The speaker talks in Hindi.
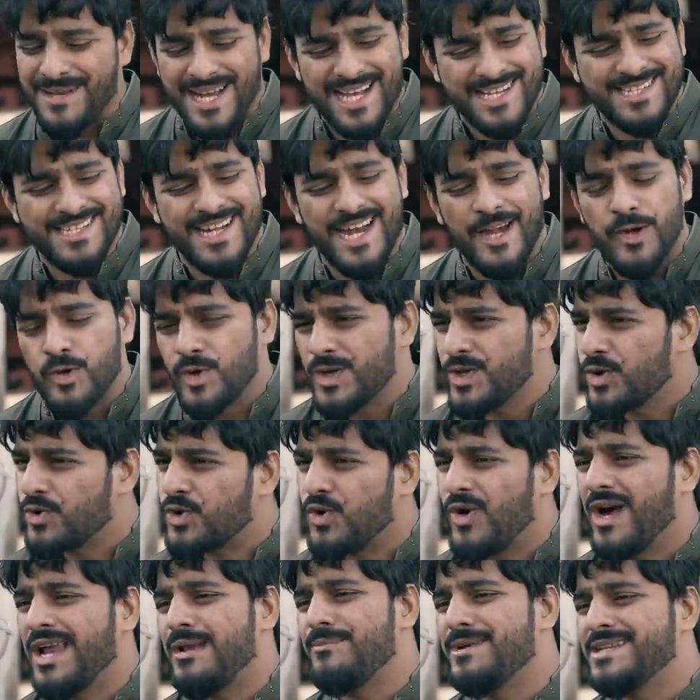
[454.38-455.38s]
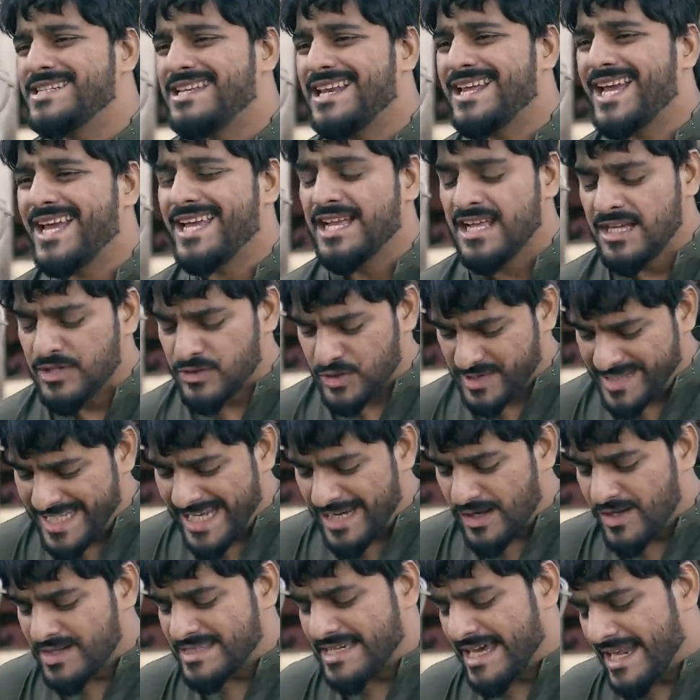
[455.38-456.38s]
प्लग शार्ट हुआ तो कॉयल भी जल गई तो
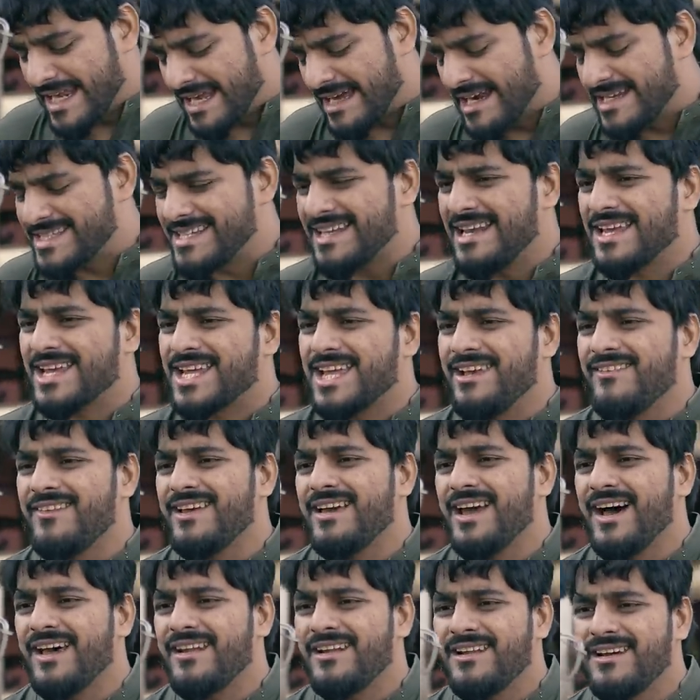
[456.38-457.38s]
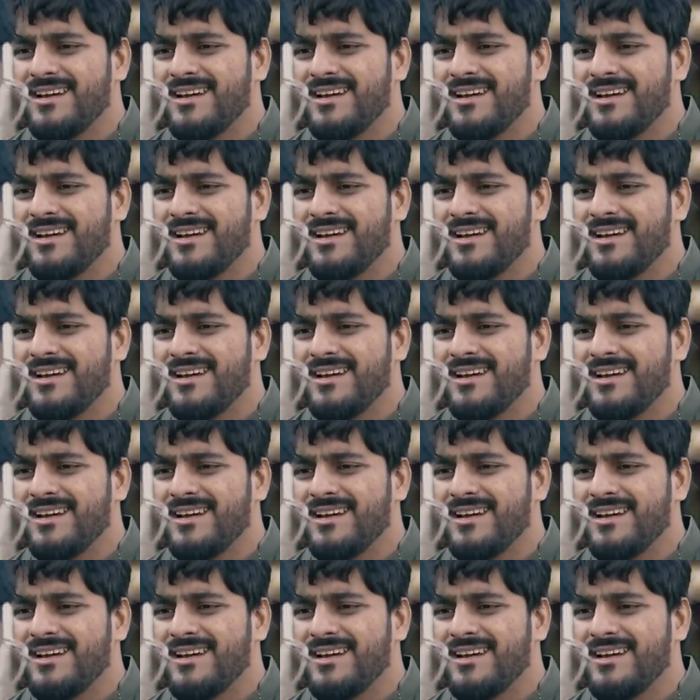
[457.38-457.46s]
देख लो सारे खर्चे लिखे हुए यार